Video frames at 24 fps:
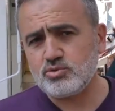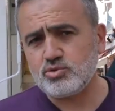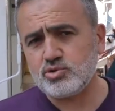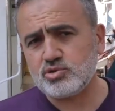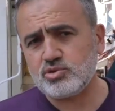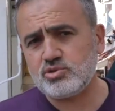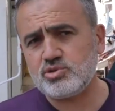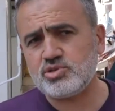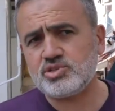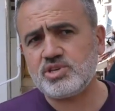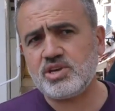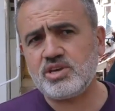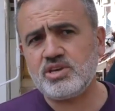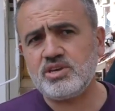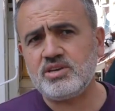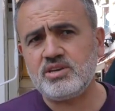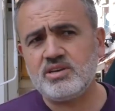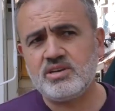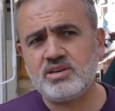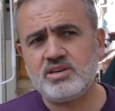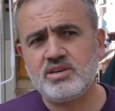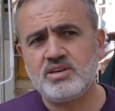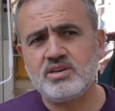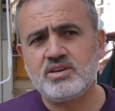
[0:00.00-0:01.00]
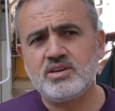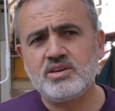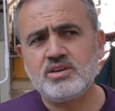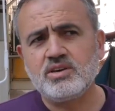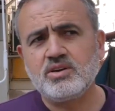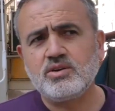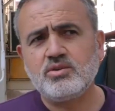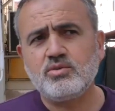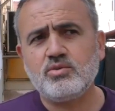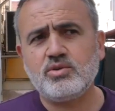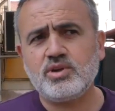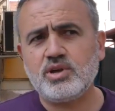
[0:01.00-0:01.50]
güçlü şeyi.
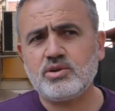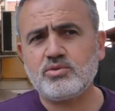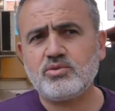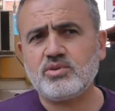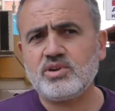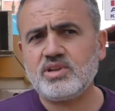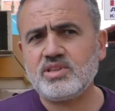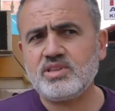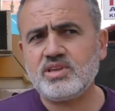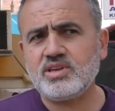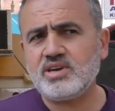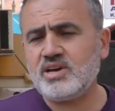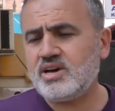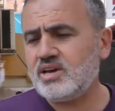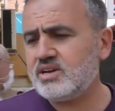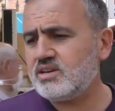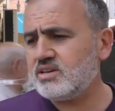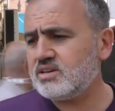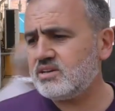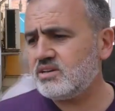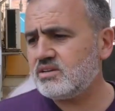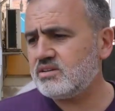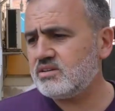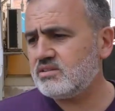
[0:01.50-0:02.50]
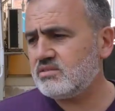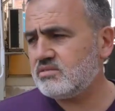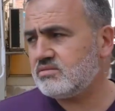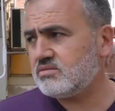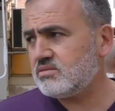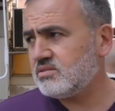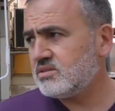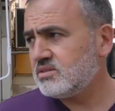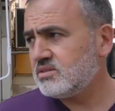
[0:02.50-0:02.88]
Buna göre de yani